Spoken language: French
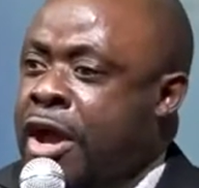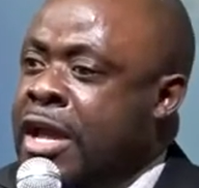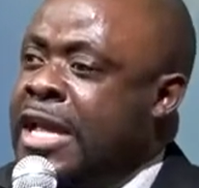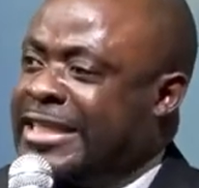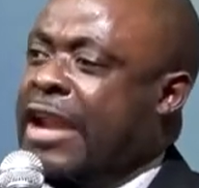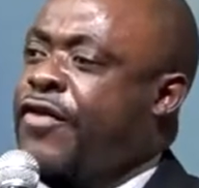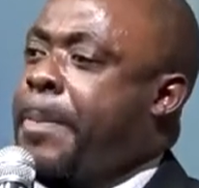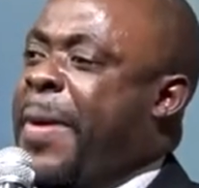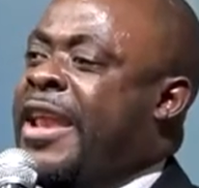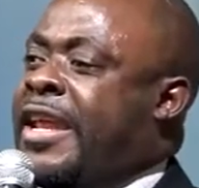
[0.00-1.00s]
Dieu, ça
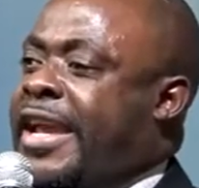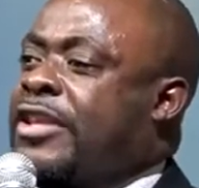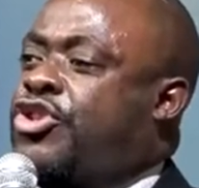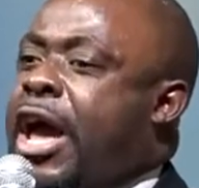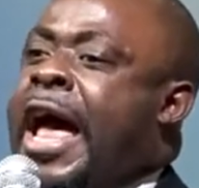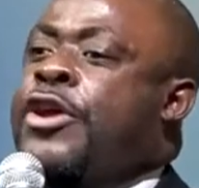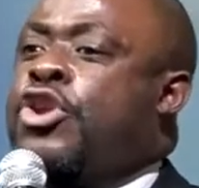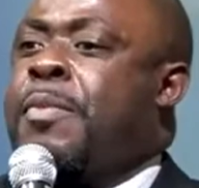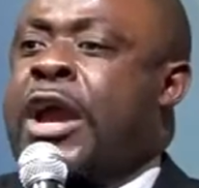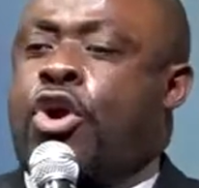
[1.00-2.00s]
ne veut pas dire que Dieu
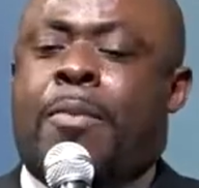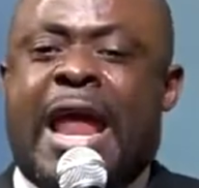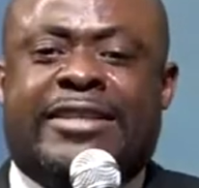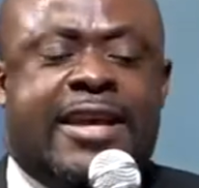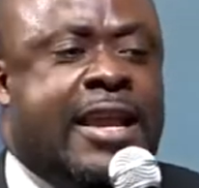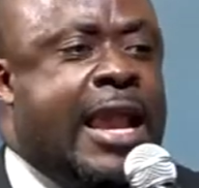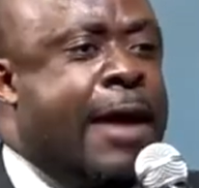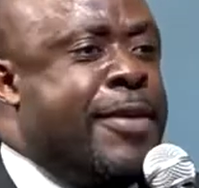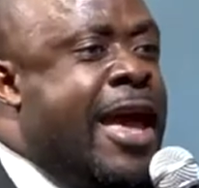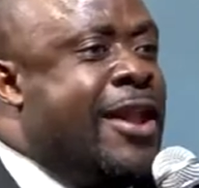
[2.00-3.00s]
a une main comme la
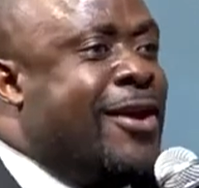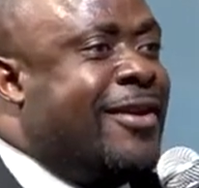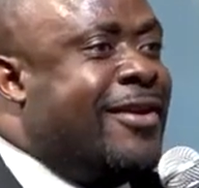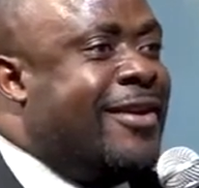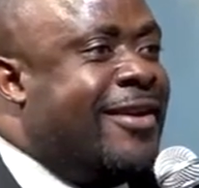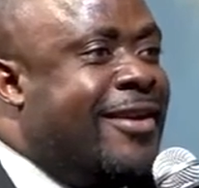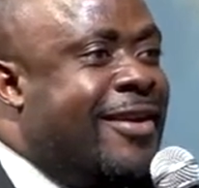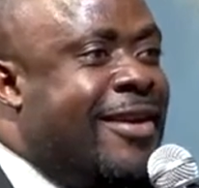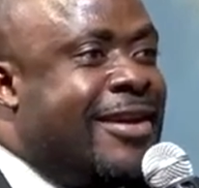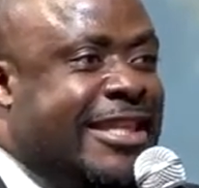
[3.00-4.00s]
tienne et la mienne.
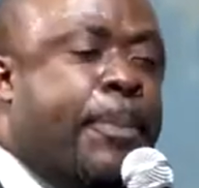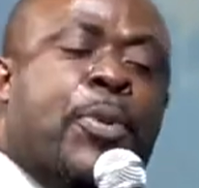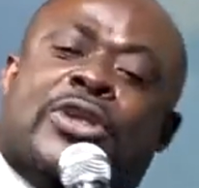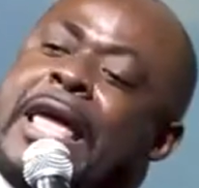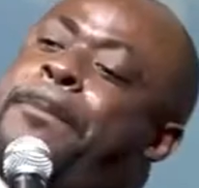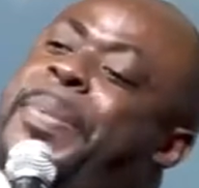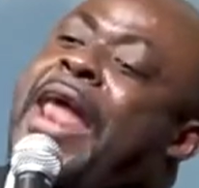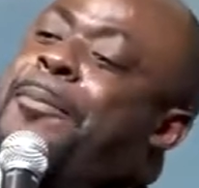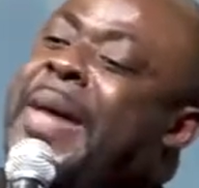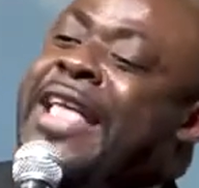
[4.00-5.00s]
C'est pour te
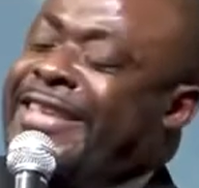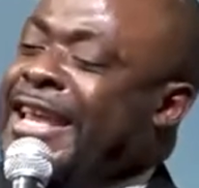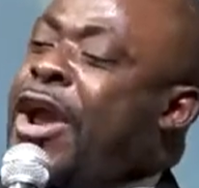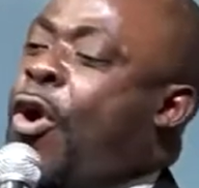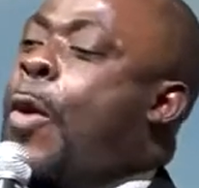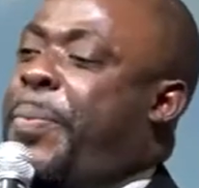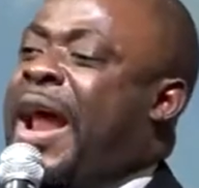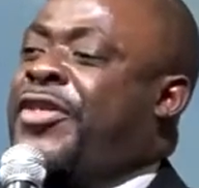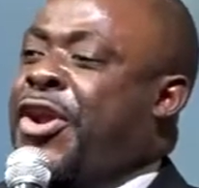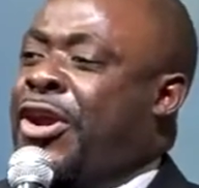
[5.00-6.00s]
permettre de
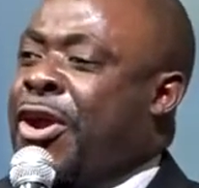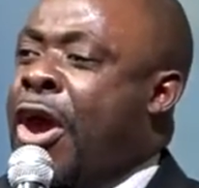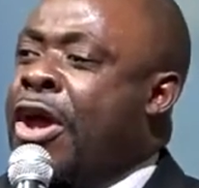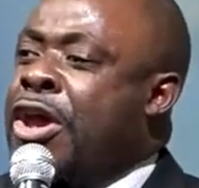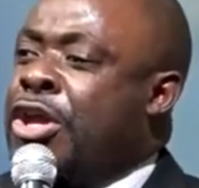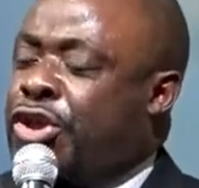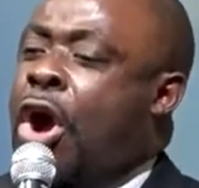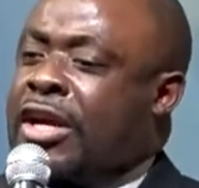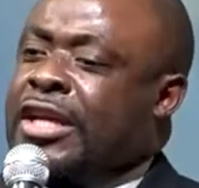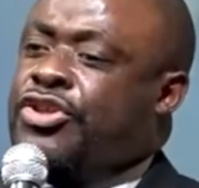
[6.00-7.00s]
comprendre que,
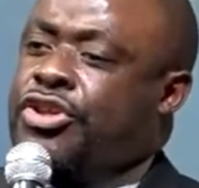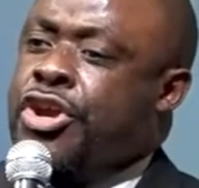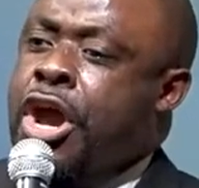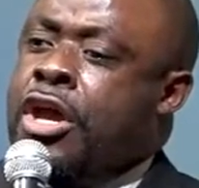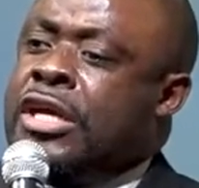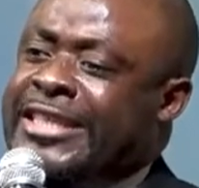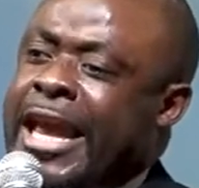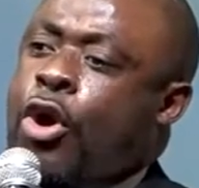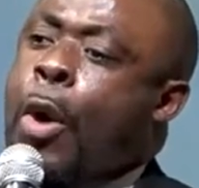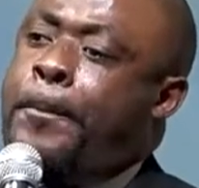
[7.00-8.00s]
donc Dieu
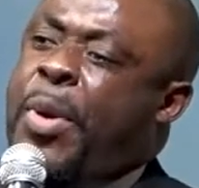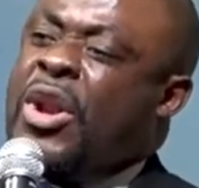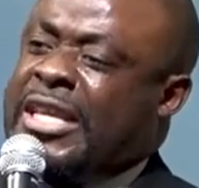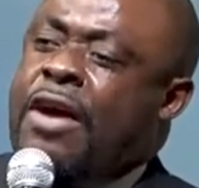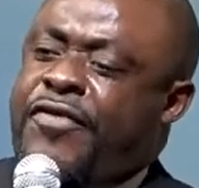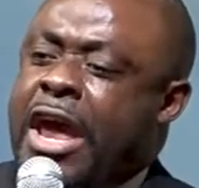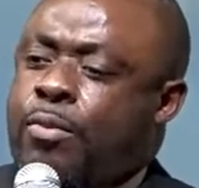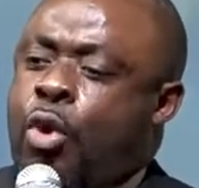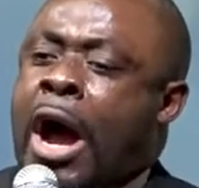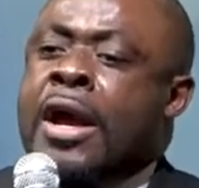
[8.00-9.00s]
se comporte
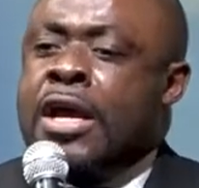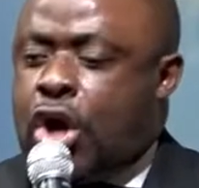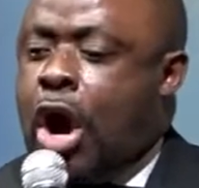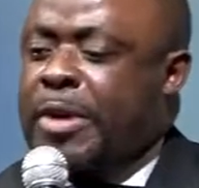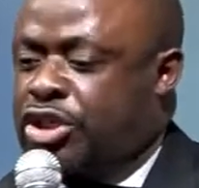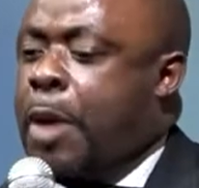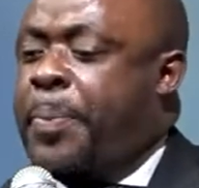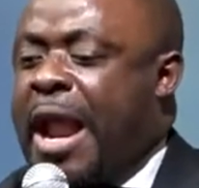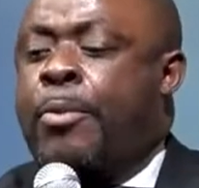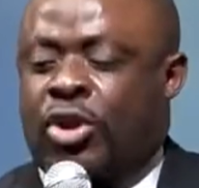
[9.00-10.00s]
envers moi comme
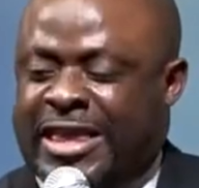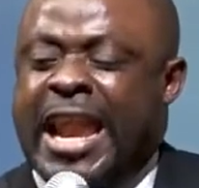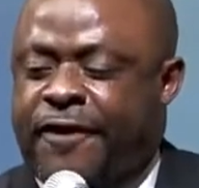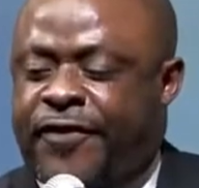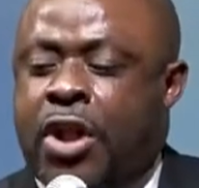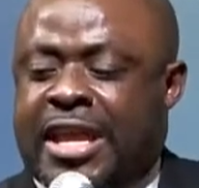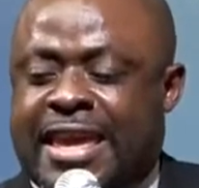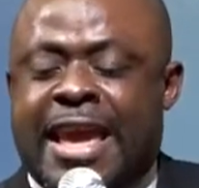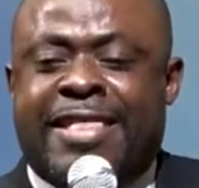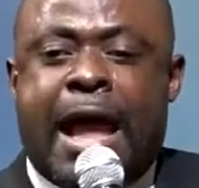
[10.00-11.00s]
je prends mon
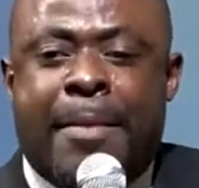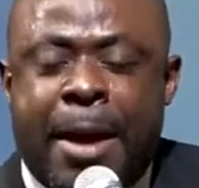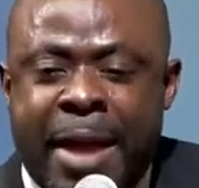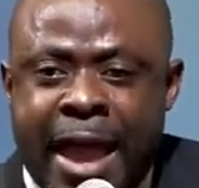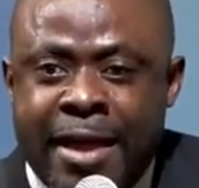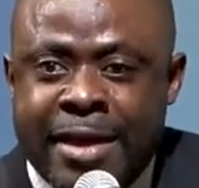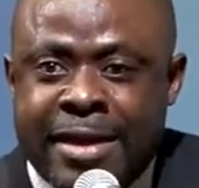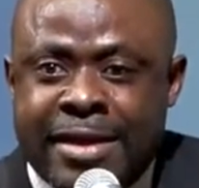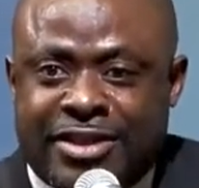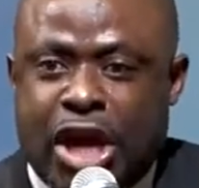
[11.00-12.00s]
téléphone qui est dans ma main.
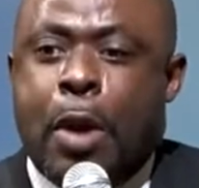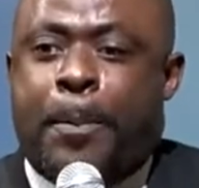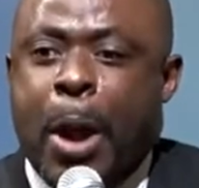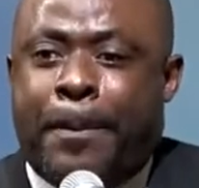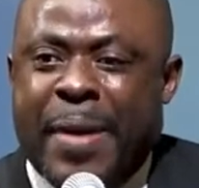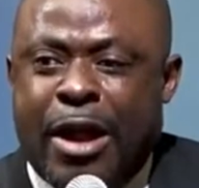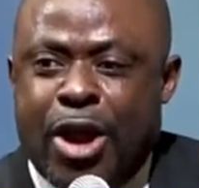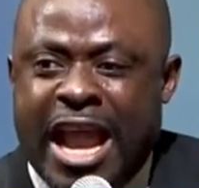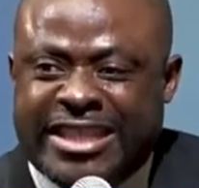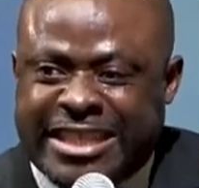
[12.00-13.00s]
Je ne peux
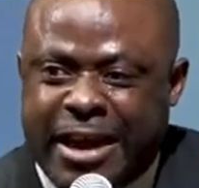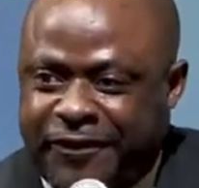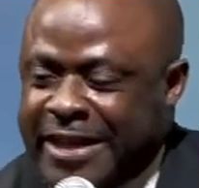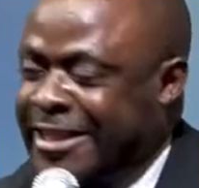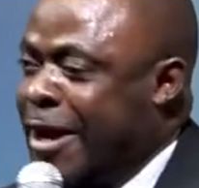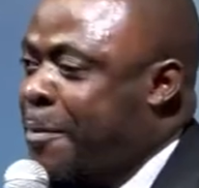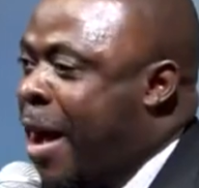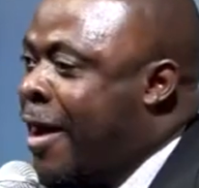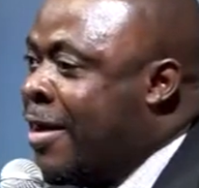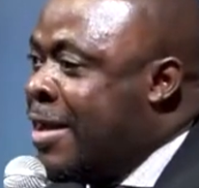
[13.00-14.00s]
pas le lâcher
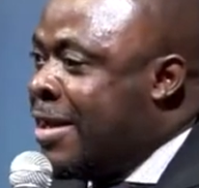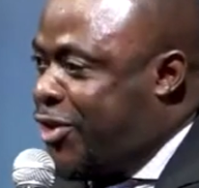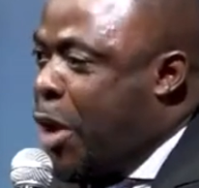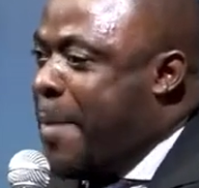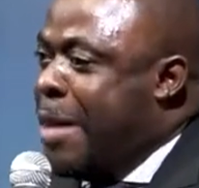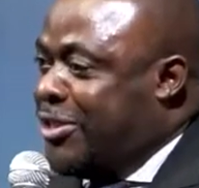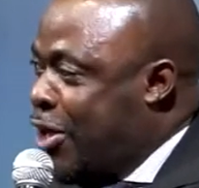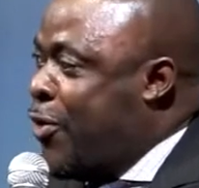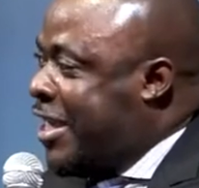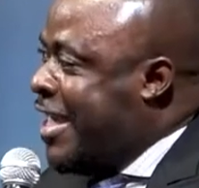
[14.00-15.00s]
facilement. De
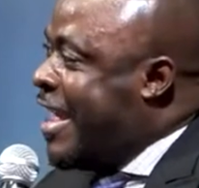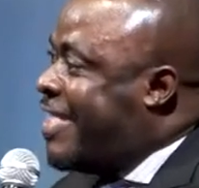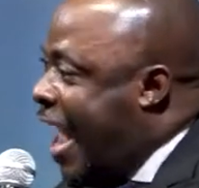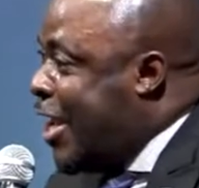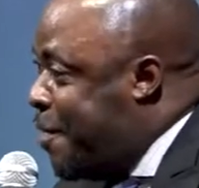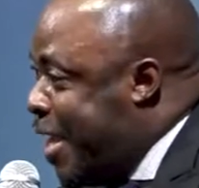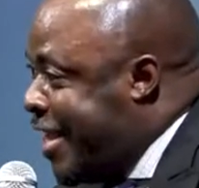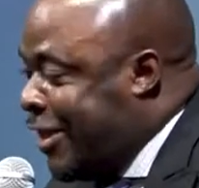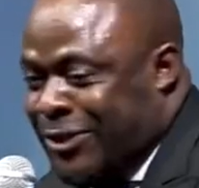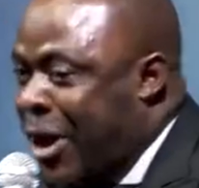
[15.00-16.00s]
même, celui qui est dans les
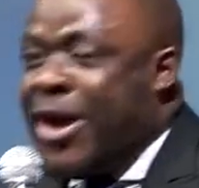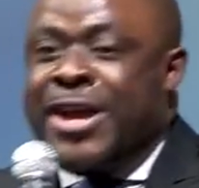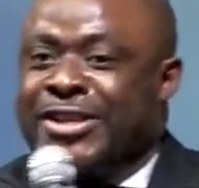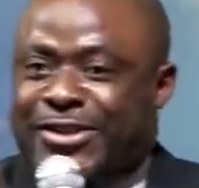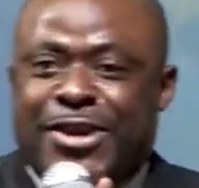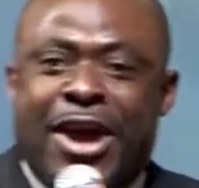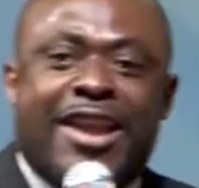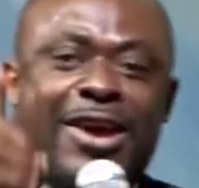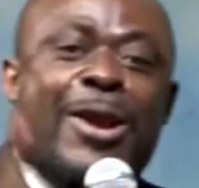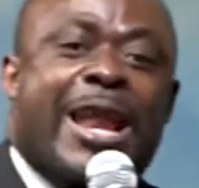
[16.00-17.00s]
mains de Dieu,
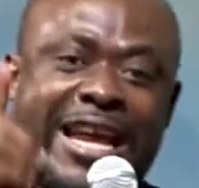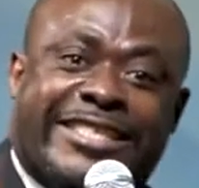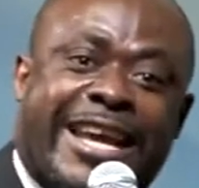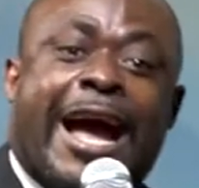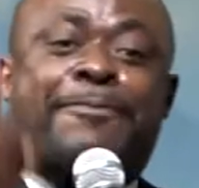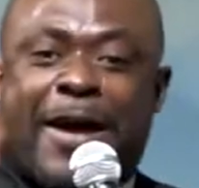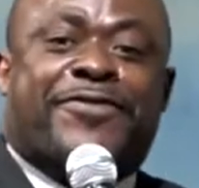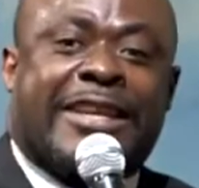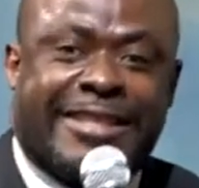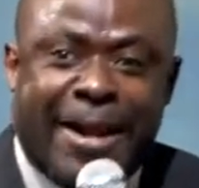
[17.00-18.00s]
Dieu ne le lâchera
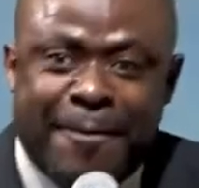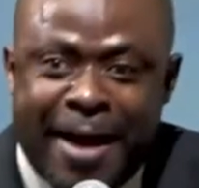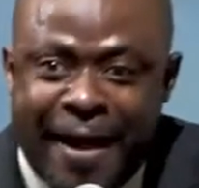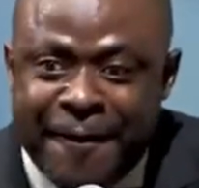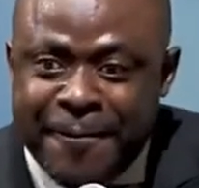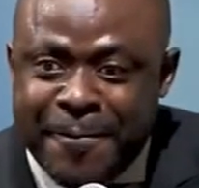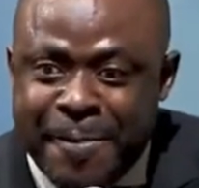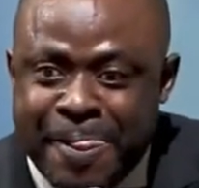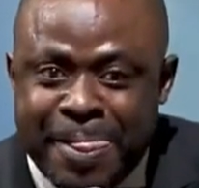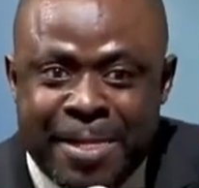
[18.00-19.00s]
pas facilement.
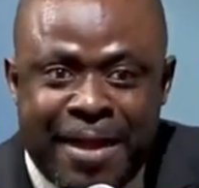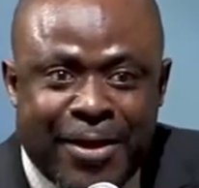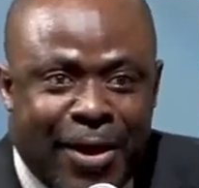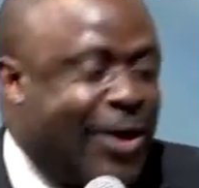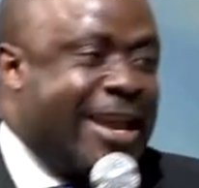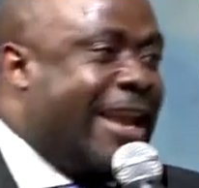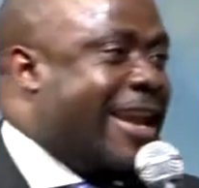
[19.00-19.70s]
Oh,